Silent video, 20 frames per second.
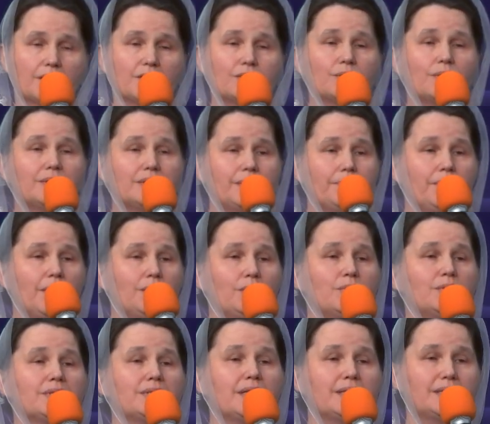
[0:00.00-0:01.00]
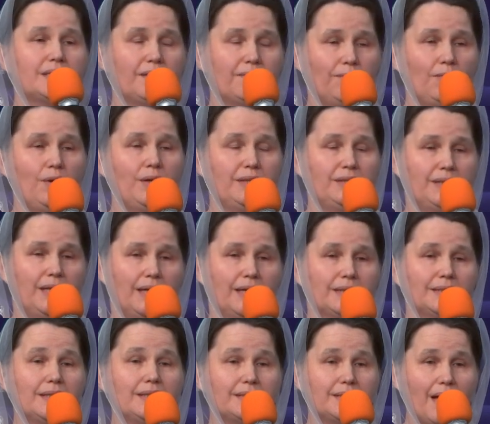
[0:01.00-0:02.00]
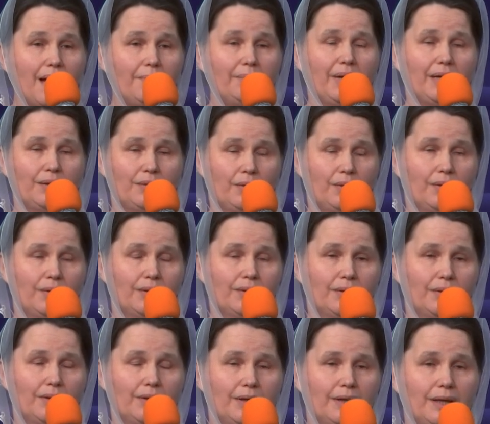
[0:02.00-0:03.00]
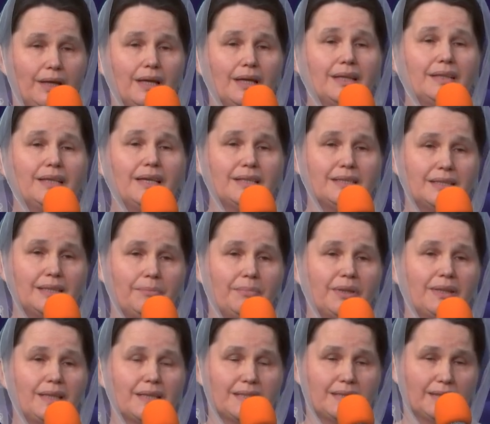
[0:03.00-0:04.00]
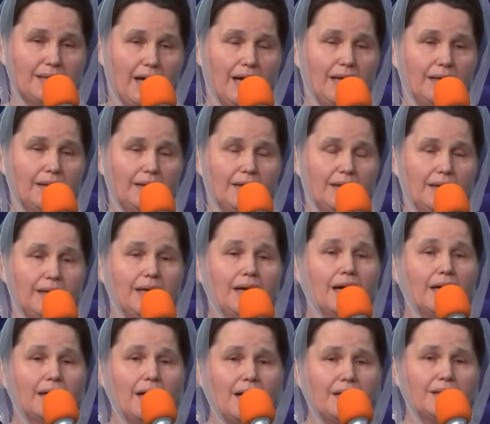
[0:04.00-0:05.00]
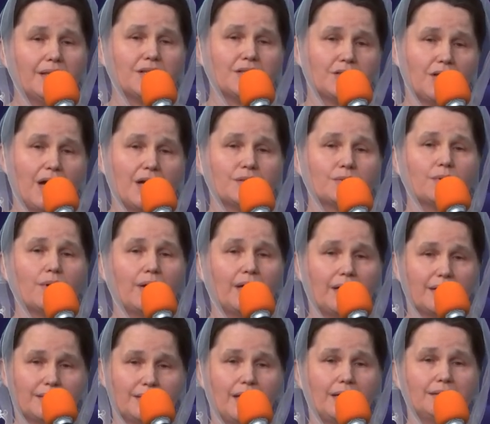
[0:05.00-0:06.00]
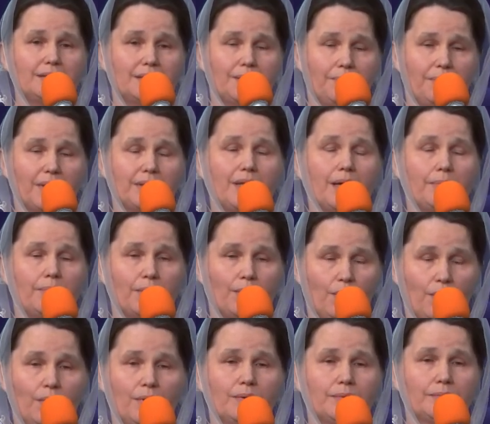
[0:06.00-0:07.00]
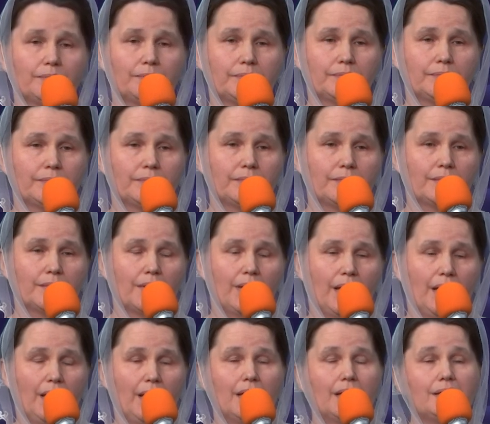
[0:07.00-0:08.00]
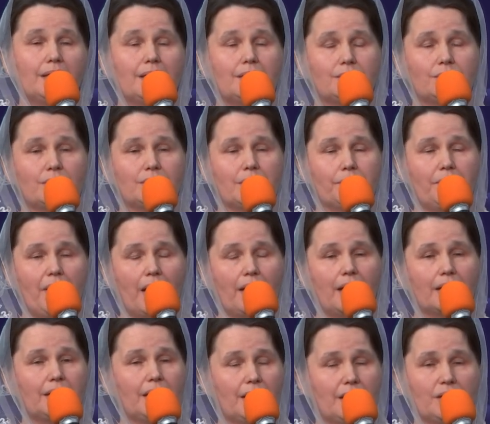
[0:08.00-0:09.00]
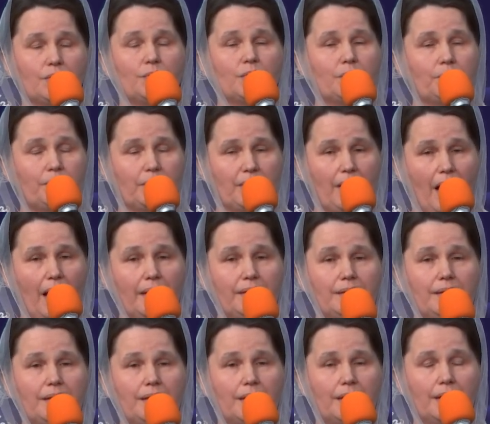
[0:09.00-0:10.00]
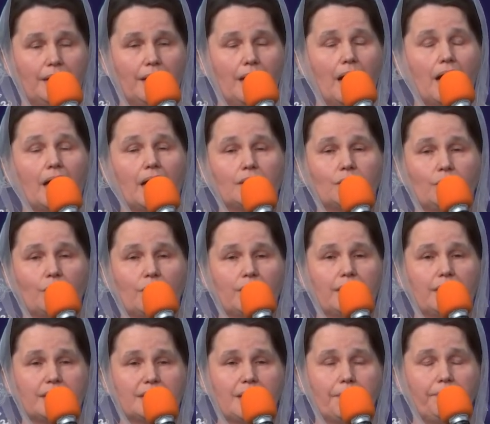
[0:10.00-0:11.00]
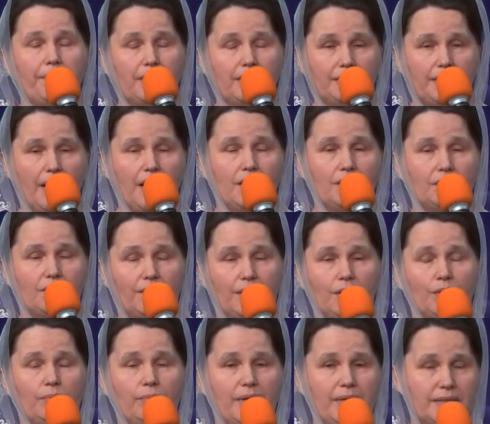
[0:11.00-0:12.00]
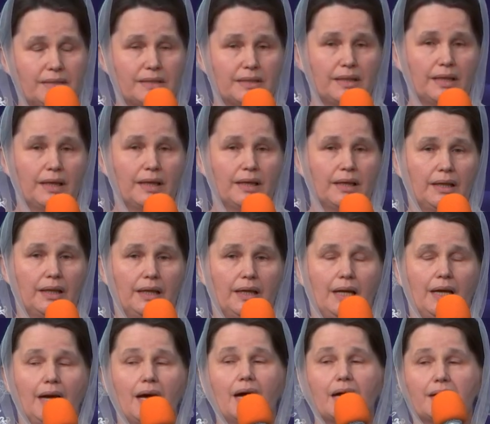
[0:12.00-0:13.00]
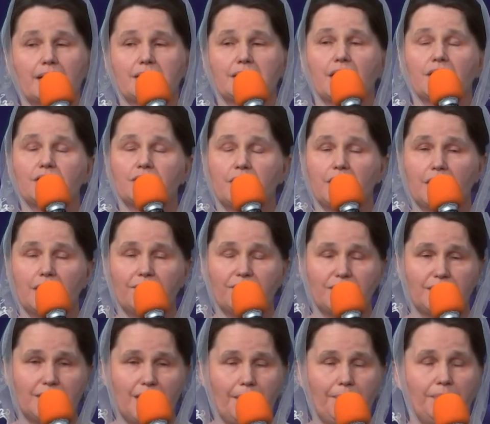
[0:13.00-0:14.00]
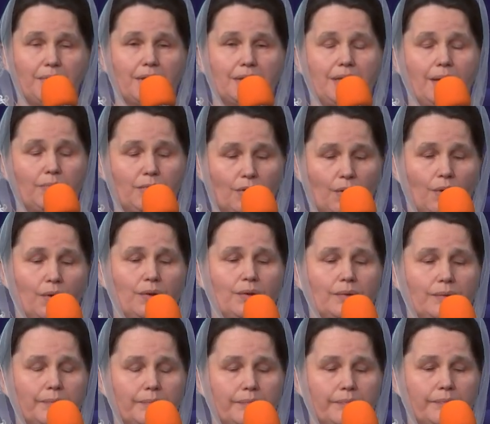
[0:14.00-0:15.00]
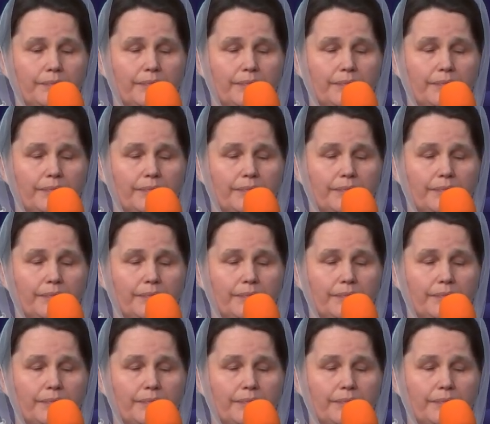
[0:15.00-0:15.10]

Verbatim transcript: Что тебе нужно сегодня, дитя мое? Если бы ты знал, как я жажду оказать тебе добро. Есть у тебя какие-нибудь планы, которые заполняют твою мысль? Разложи их все предо мною.